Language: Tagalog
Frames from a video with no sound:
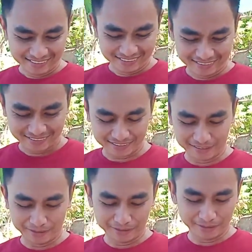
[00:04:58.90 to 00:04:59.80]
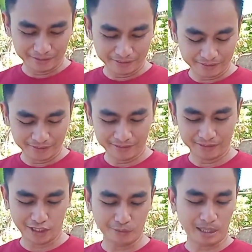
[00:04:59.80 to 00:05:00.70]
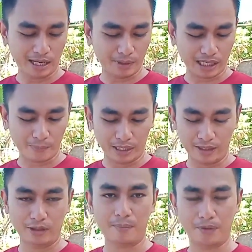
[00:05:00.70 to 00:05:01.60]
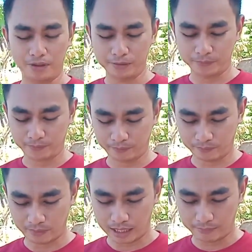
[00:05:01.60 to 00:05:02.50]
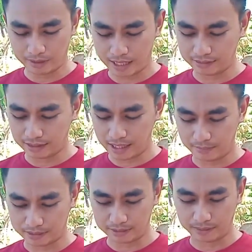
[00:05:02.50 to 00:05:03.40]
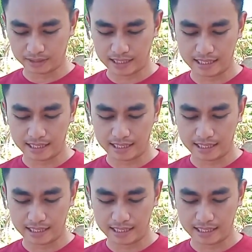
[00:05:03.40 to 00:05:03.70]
So, yun mga makapiling ko no. Maraming maraming salamat sa mga